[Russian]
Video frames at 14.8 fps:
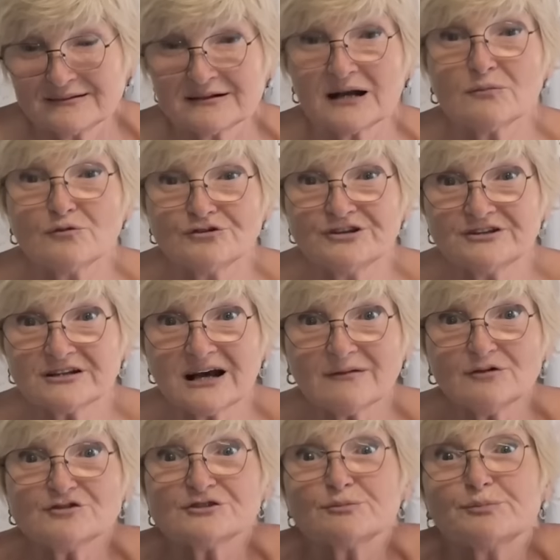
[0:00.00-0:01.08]
Кому не
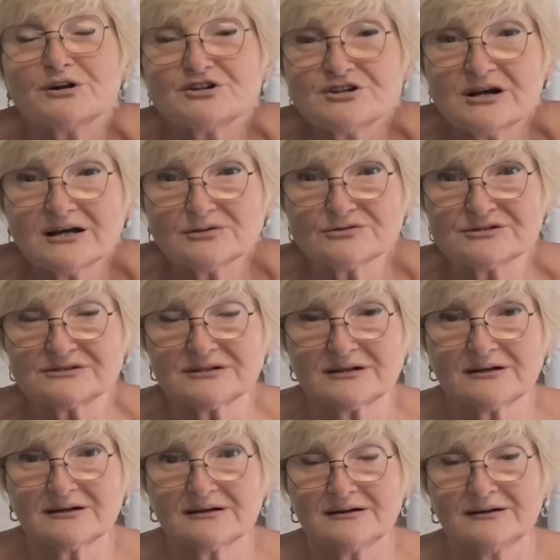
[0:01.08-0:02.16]
нравлюсь,
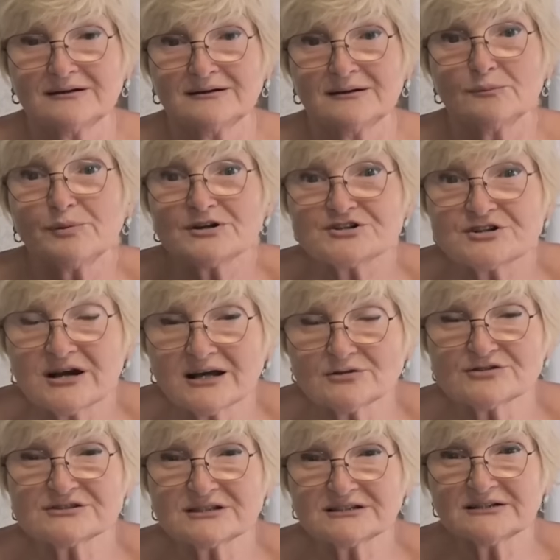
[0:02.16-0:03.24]
пожалуйста.
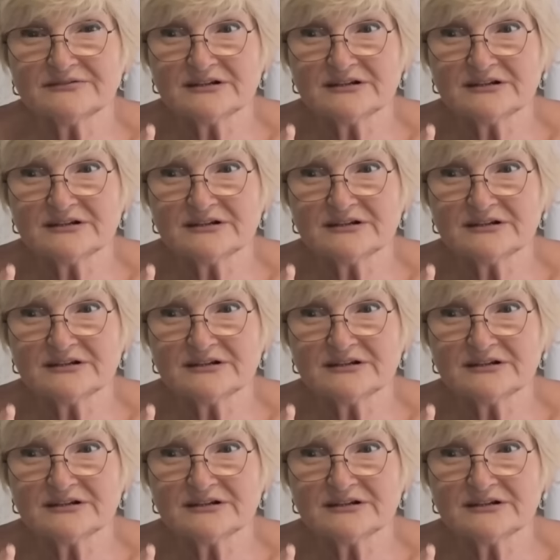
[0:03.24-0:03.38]
Пожалуйста, на